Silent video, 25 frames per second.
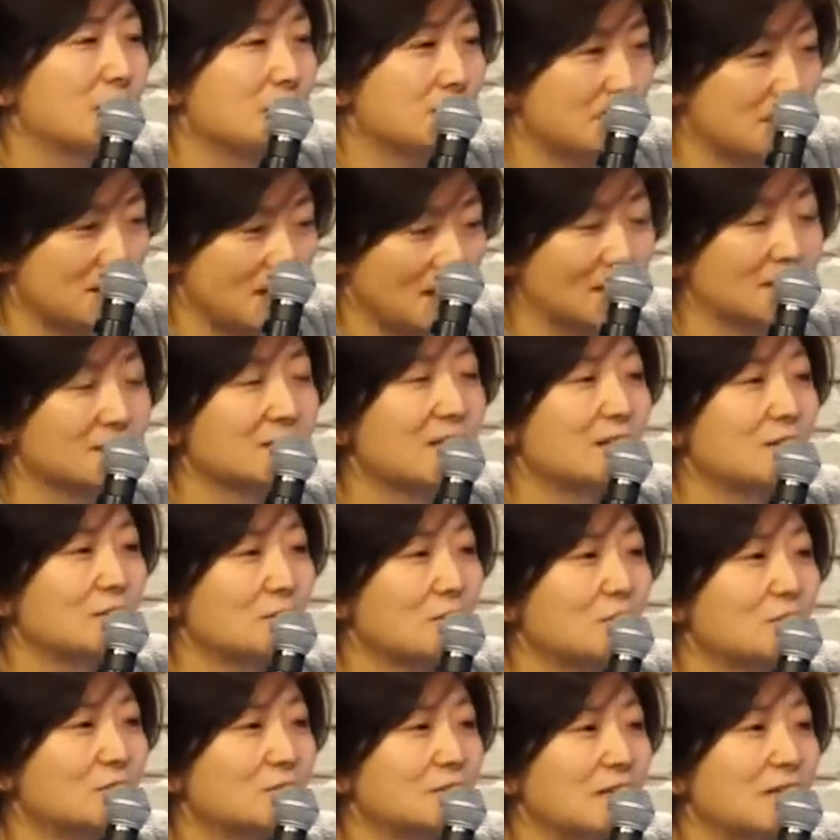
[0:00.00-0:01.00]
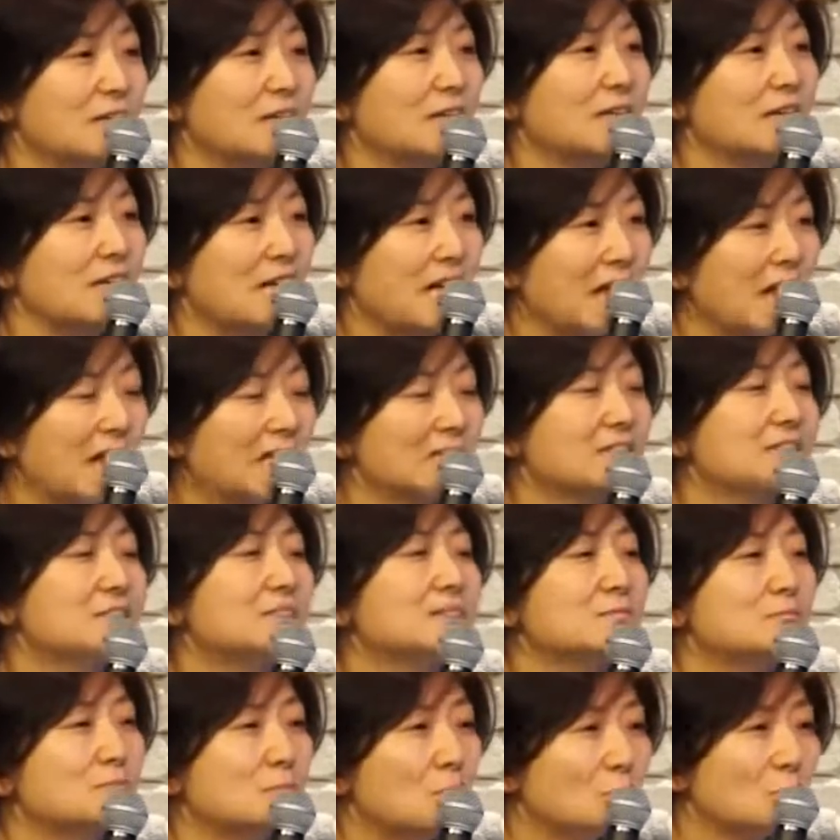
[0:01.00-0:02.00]
장단컨대
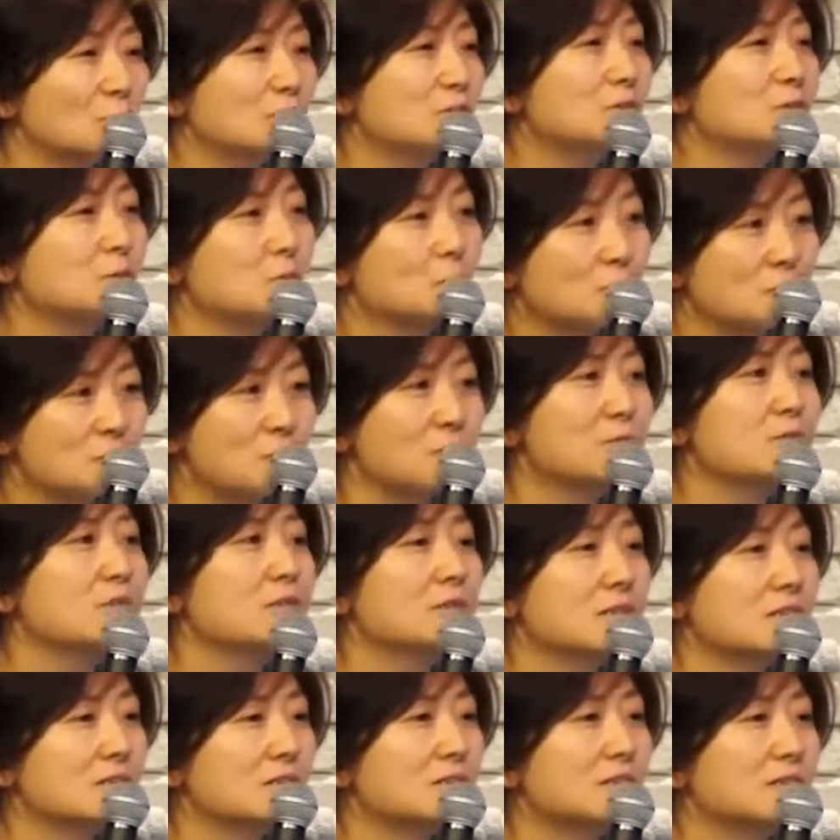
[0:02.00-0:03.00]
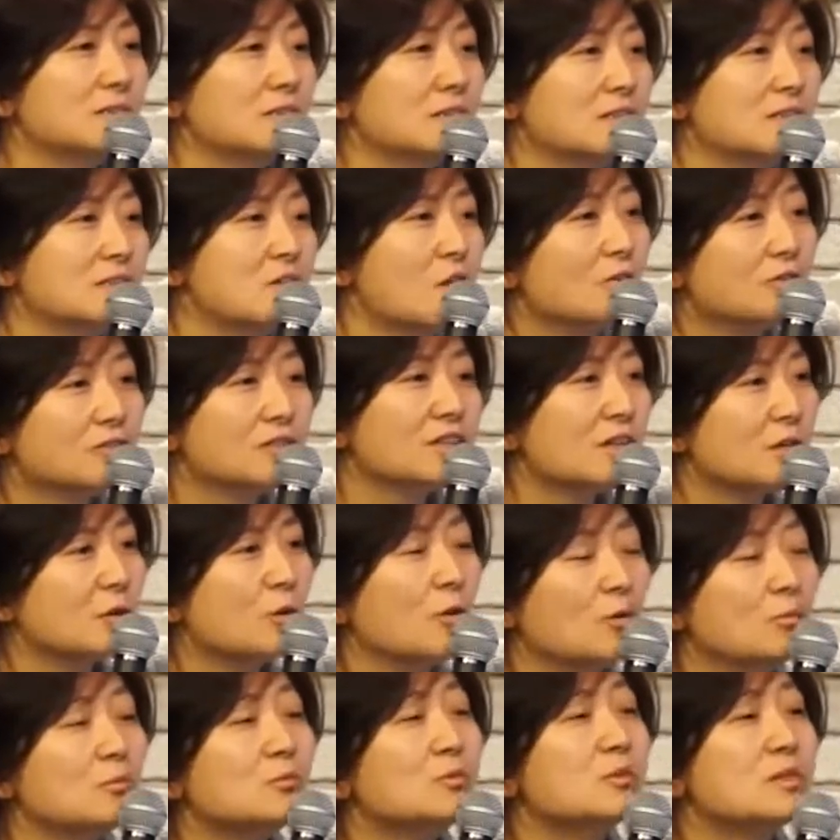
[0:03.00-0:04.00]
카드든 뭐든 독심술이든
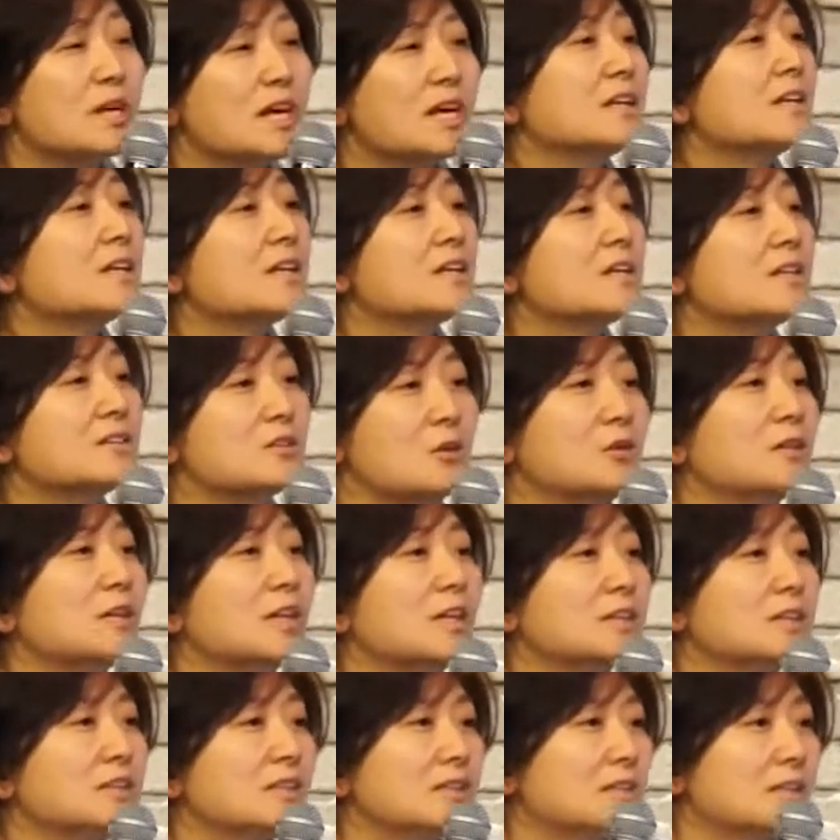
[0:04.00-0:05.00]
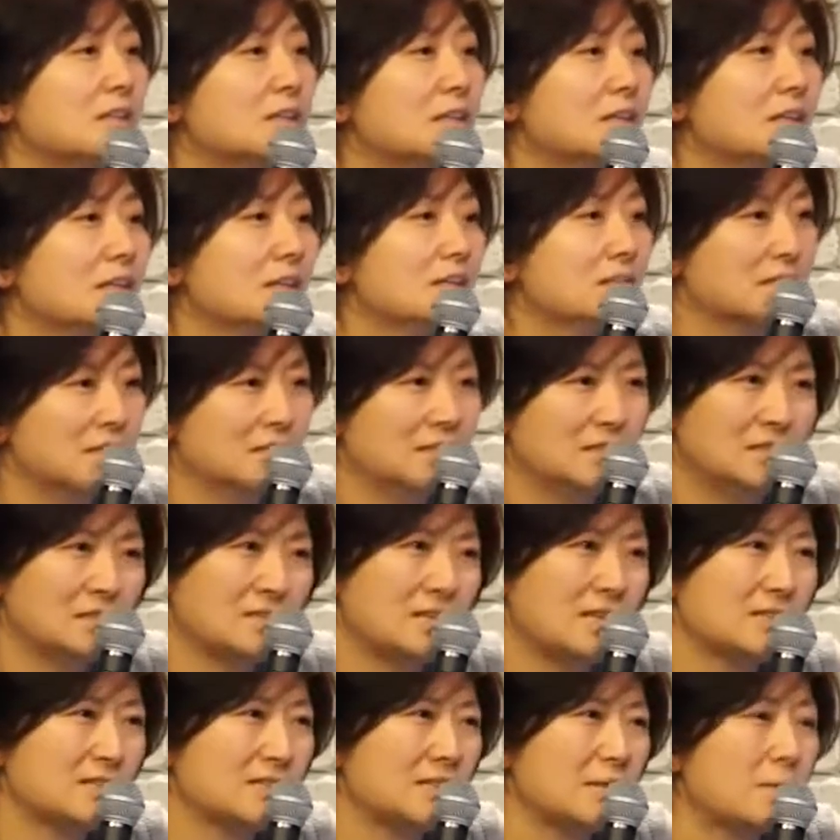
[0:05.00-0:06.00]
전기고문을 하기 전에는 그
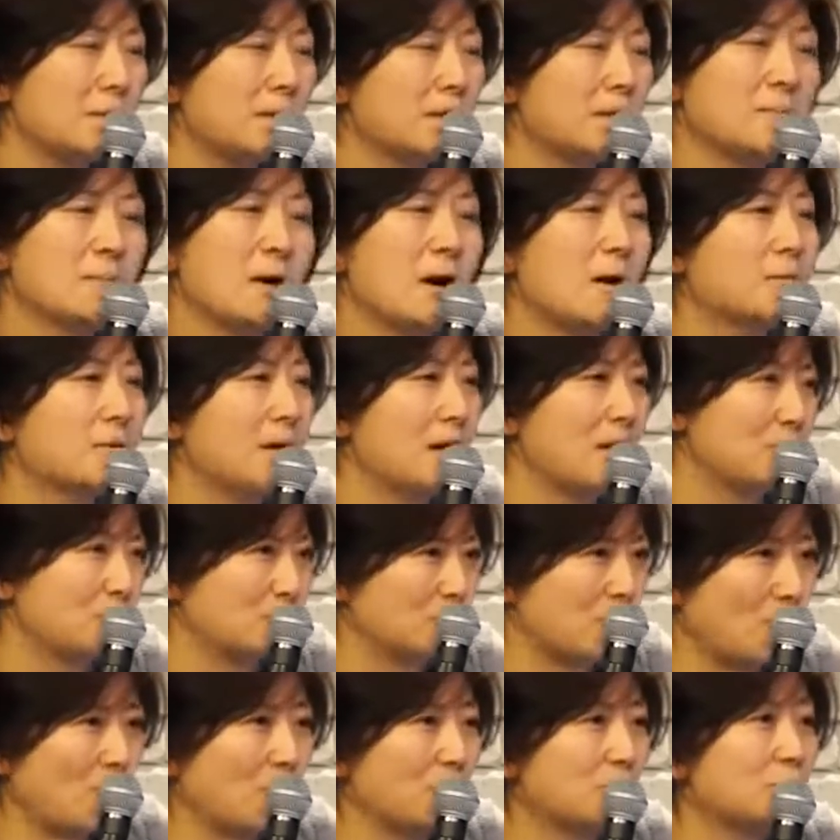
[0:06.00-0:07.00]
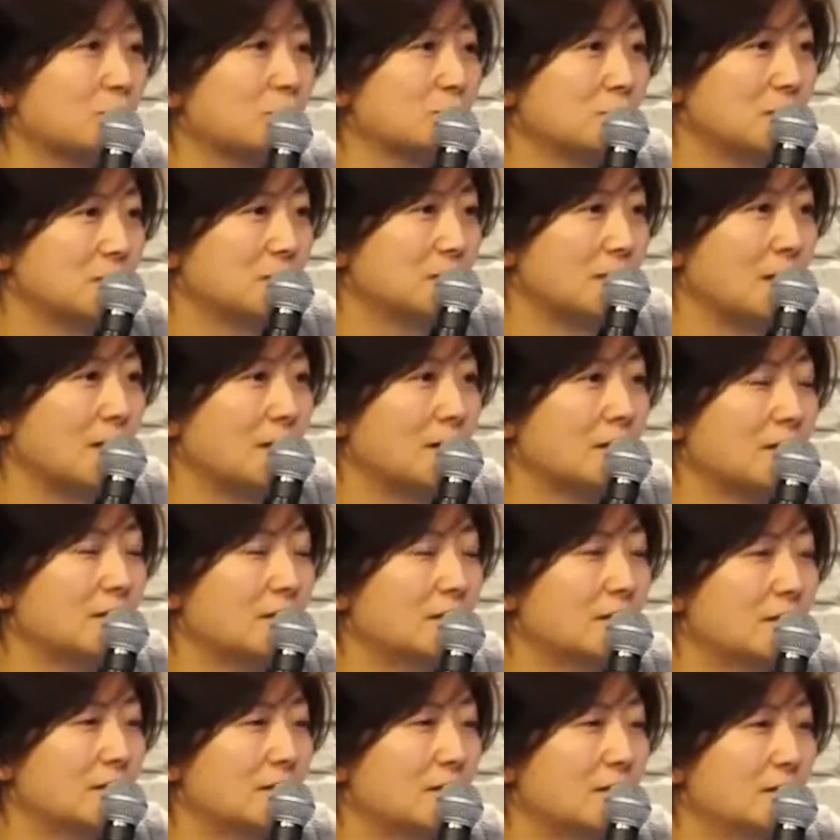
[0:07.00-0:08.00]
상대방의 마음을 알 수가 없습니다.
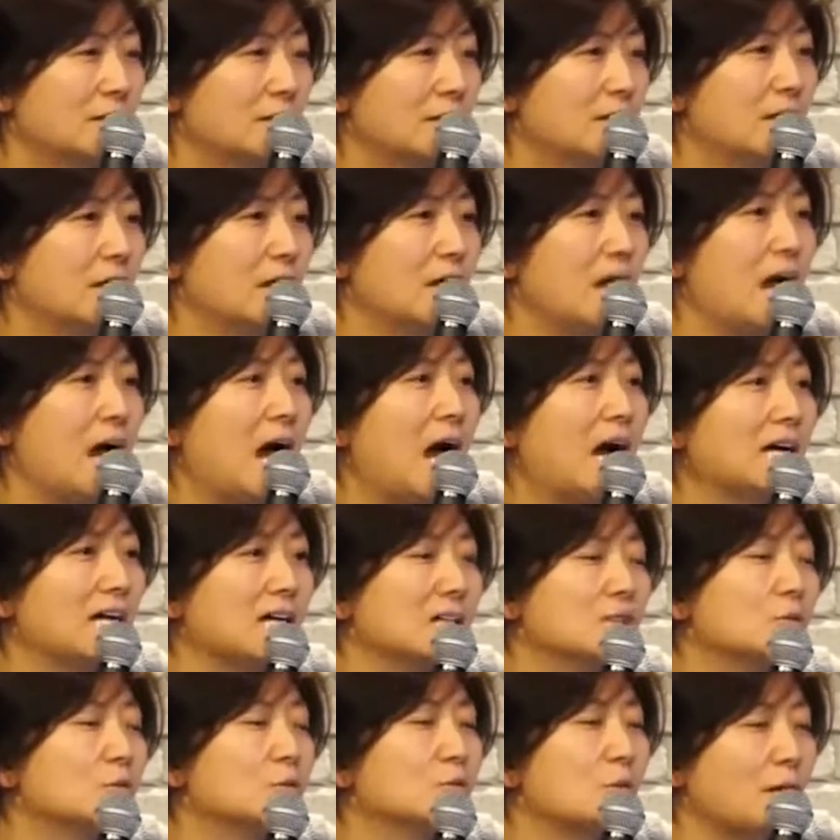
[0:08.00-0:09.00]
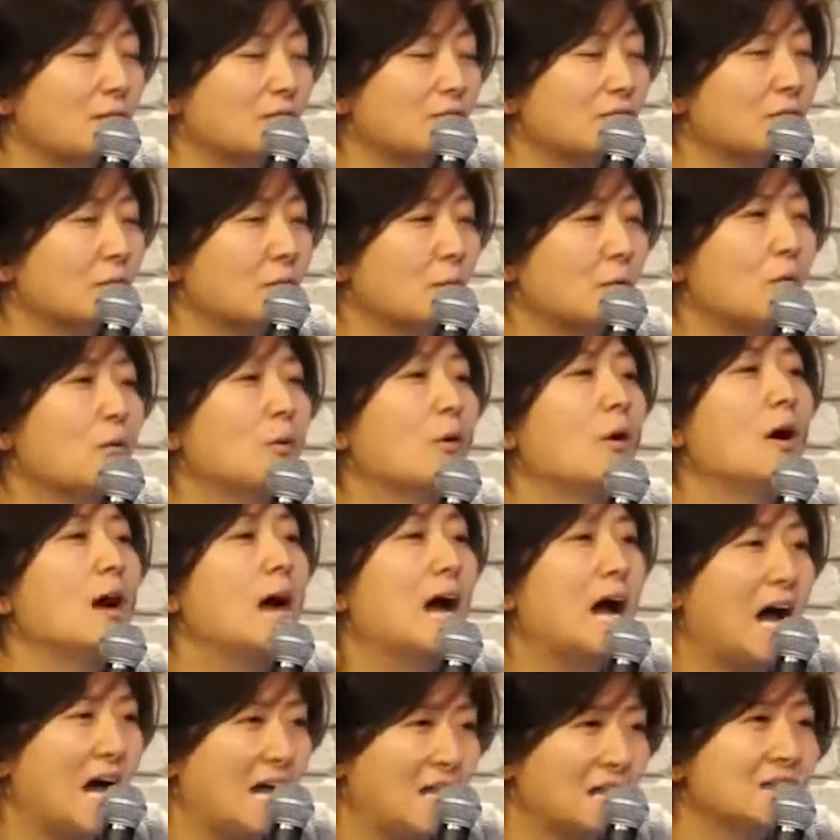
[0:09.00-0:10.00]
알아서도 안 되고
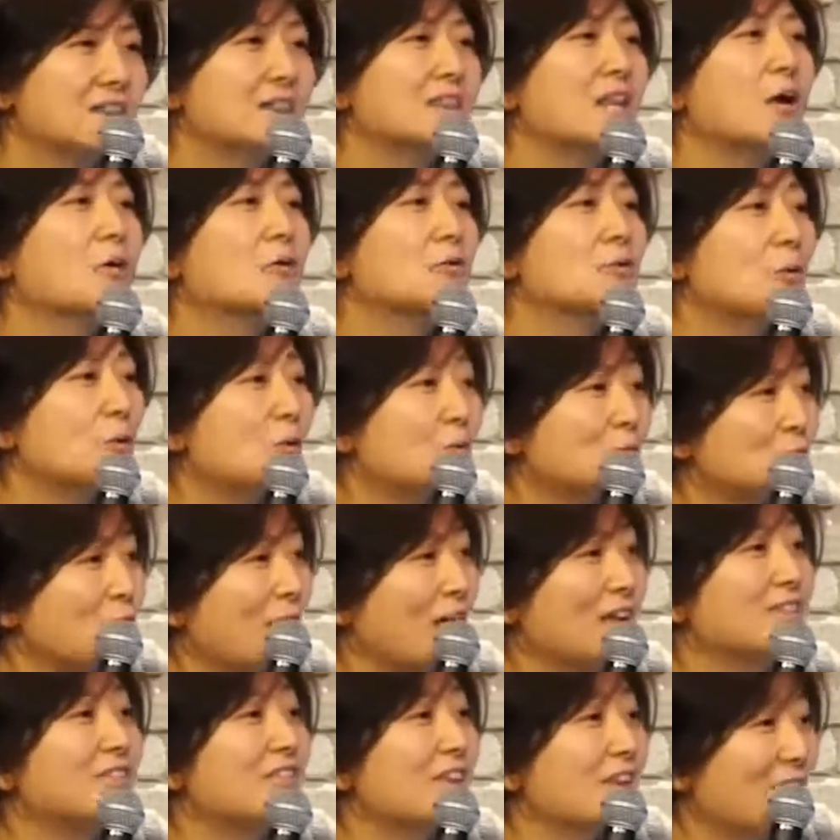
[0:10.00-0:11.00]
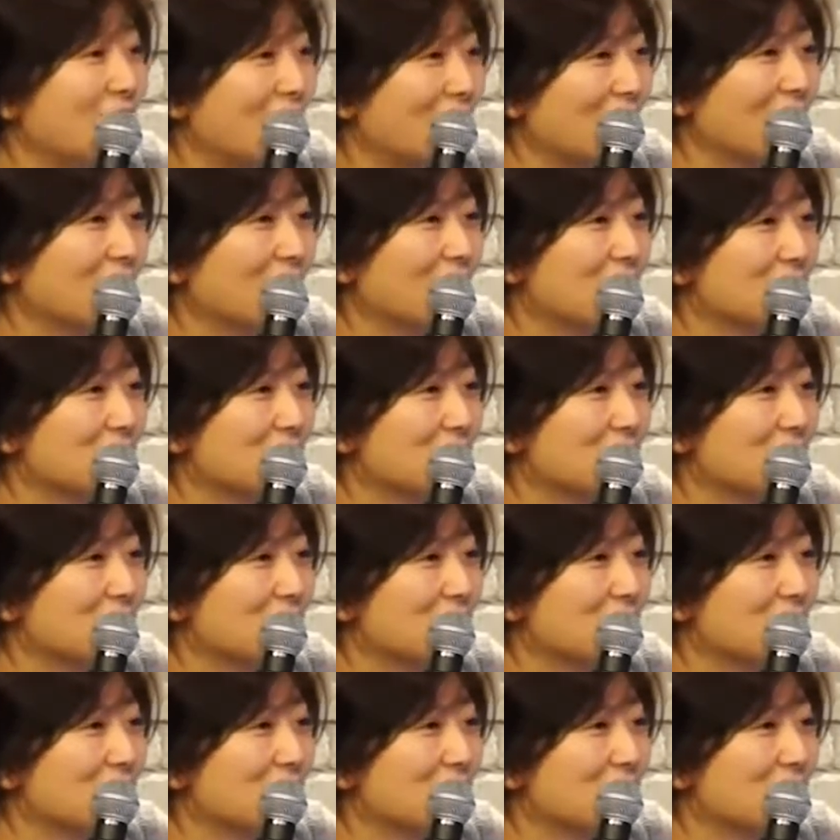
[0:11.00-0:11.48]
안다고 도움도 안 돼요.